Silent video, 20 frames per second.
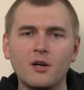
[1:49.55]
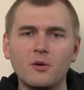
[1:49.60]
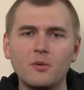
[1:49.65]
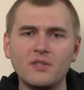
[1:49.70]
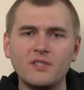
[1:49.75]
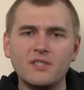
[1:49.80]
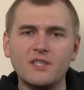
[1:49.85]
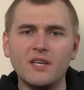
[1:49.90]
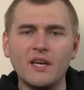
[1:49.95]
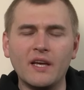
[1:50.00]

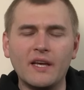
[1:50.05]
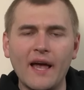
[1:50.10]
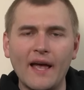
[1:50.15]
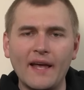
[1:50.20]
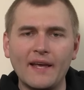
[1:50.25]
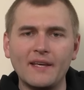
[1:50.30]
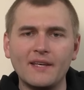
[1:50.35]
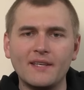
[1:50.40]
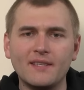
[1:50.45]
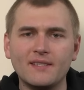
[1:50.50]
Whisky
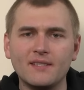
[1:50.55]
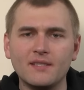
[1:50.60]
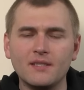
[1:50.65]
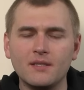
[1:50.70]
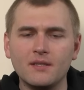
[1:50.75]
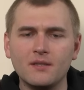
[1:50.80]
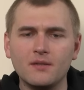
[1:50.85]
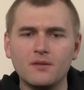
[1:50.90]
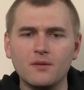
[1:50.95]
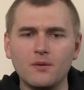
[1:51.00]
gängig
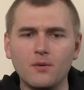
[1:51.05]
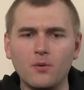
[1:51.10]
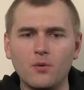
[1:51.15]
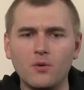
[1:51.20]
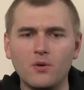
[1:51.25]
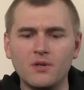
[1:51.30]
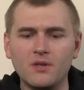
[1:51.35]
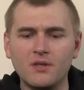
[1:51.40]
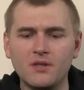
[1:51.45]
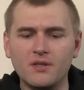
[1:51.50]
sind
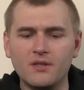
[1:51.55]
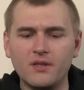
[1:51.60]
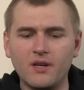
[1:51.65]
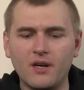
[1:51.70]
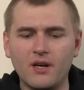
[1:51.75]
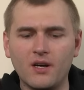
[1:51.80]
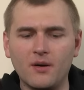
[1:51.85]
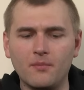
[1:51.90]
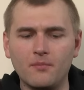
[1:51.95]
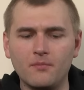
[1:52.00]
und
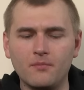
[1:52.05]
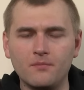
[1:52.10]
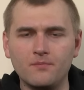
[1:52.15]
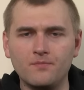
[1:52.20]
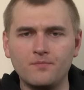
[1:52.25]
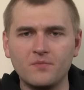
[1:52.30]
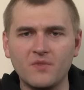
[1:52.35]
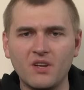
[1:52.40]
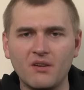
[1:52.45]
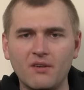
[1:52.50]
ähm,
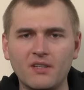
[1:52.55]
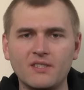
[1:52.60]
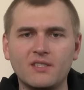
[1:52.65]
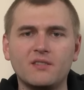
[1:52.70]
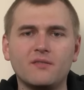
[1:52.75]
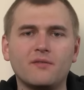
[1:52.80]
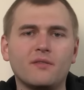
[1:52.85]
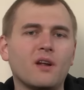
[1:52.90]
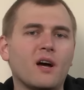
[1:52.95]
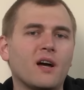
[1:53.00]
was
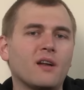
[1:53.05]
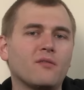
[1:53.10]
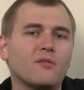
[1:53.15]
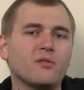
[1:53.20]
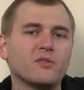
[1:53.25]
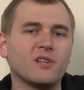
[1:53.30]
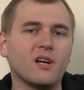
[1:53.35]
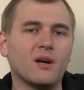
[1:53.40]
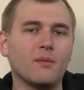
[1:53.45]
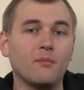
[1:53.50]
die für einen
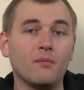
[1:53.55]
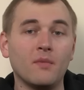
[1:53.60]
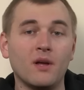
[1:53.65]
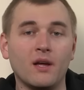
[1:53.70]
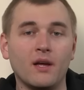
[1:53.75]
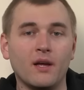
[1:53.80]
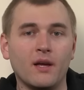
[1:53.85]
Einfluss haben.